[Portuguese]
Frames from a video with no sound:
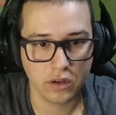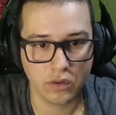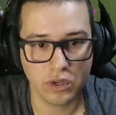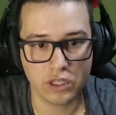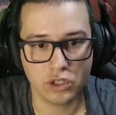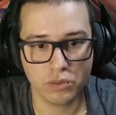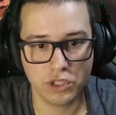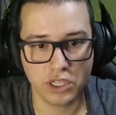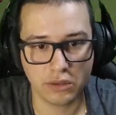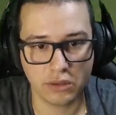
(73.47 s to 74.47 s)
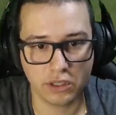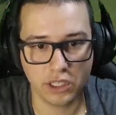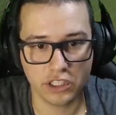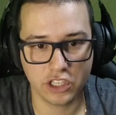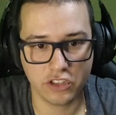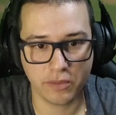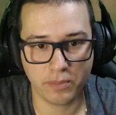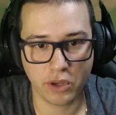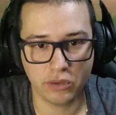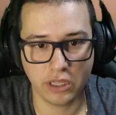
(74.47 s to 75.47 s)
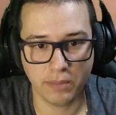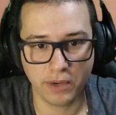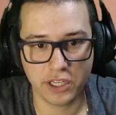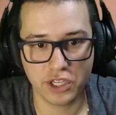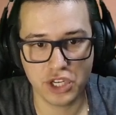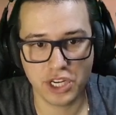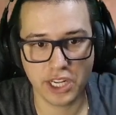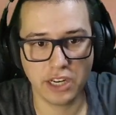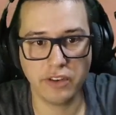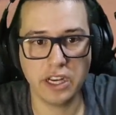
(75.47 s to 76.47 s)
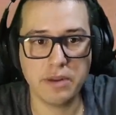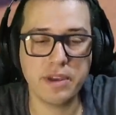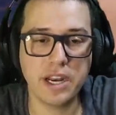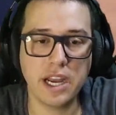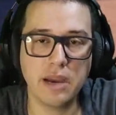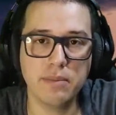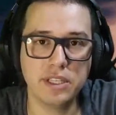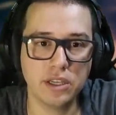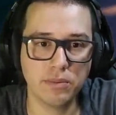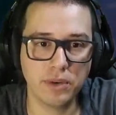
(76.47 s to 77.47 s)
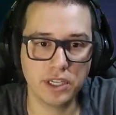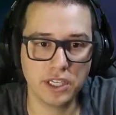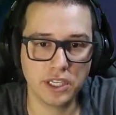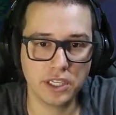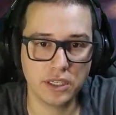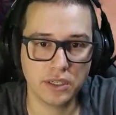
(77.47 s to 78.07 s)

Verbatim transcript: Com esse objeto aqui, a gente vai perguntar a Gina e ela vai liberar a missão para a gente.